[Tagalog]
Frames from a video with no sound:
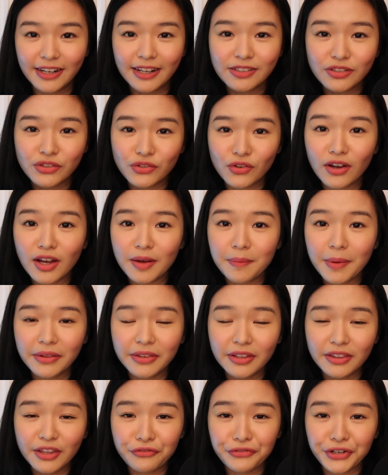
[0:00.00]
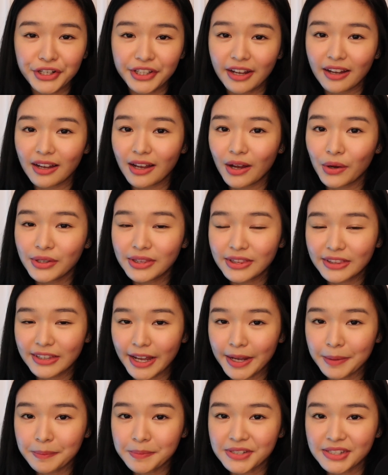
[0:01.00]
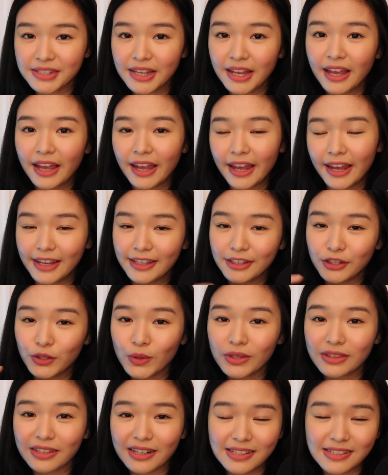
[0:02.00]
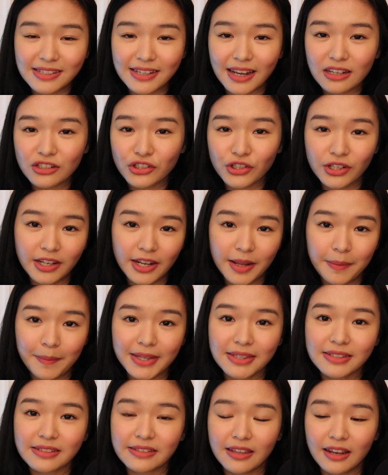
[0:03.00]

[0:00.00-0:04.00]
let's talk about the different account types and yung transaction limits